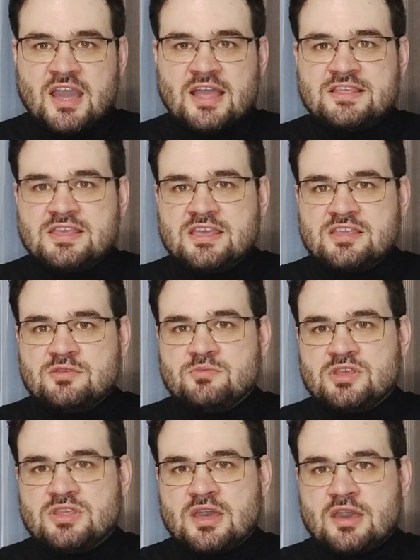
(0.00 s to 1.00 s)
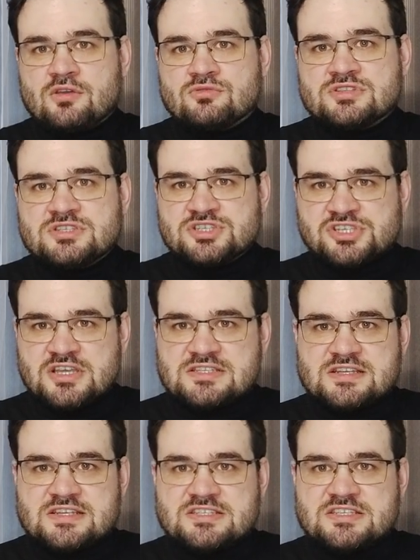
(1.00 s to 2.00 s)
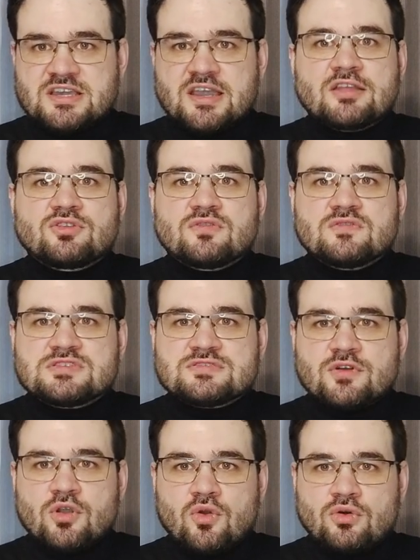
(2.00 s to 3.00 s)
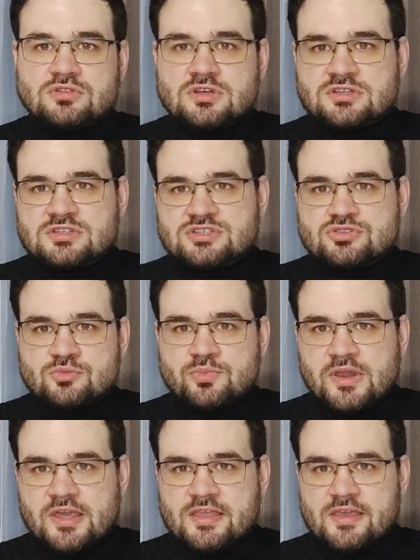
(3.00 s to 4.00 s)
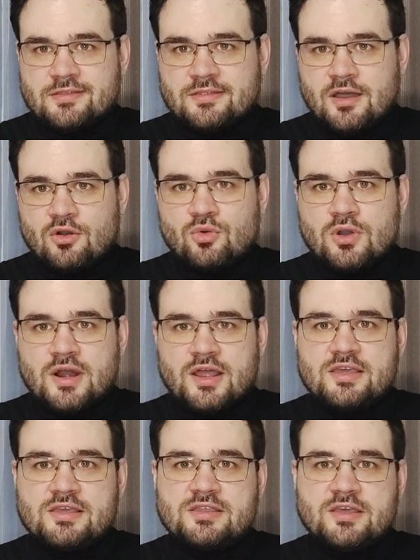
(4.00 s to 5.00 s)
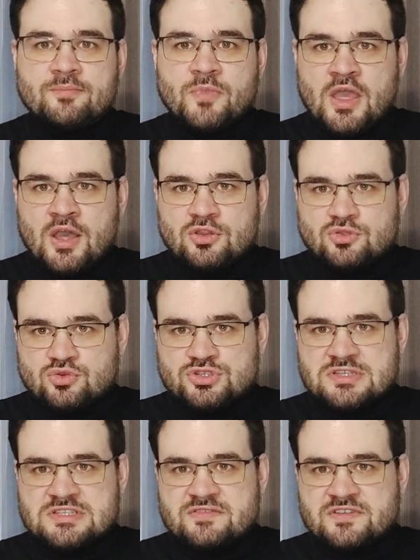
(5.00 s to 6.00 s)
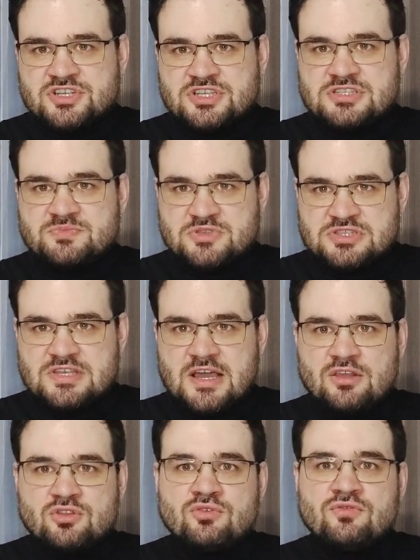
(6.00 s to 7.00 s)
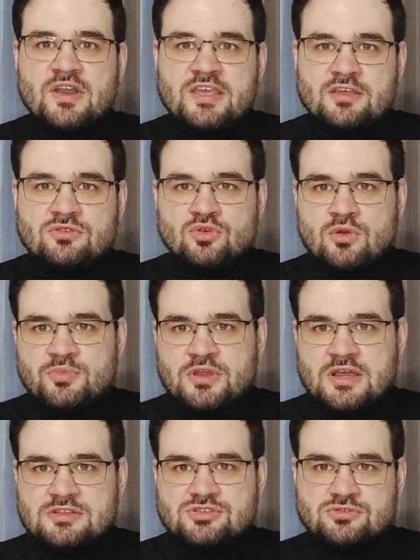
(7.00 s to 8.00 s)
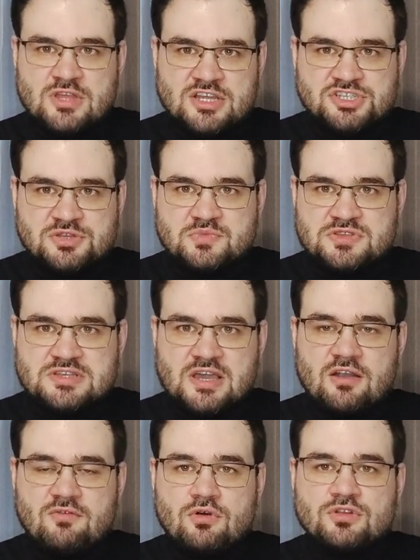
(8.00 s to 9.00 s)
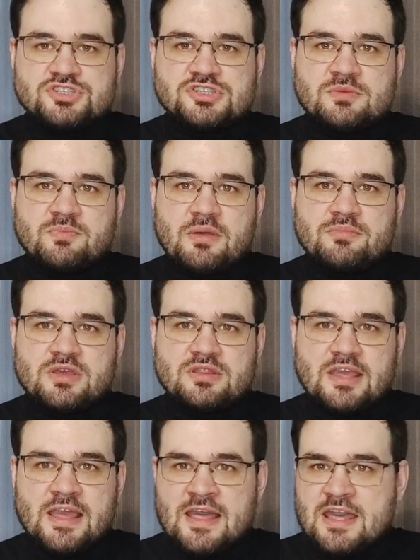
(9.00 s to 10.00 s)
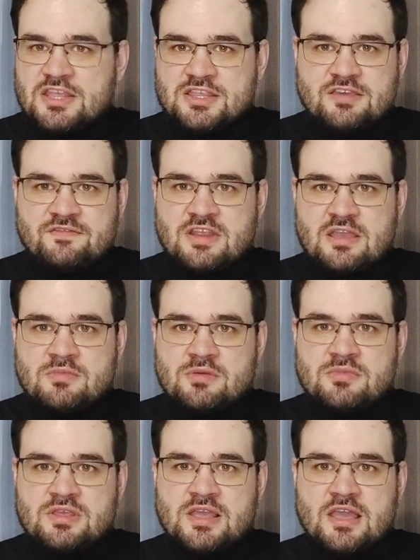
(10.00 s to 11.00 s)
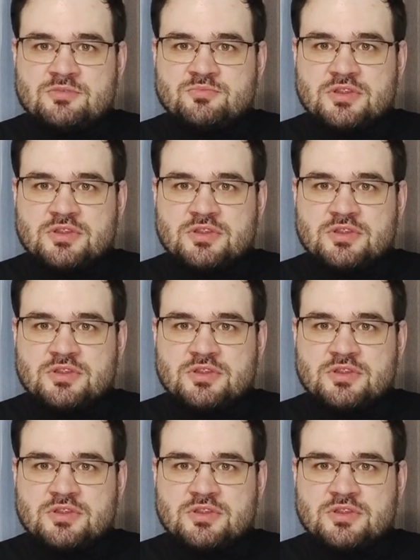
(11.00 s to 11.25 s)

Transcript: коней не меняют. Сейчас Россия готовит свое контрнаступление на Украине. Нужно завершить специальную военную операцию нашей безоговорочной победой. Не время менять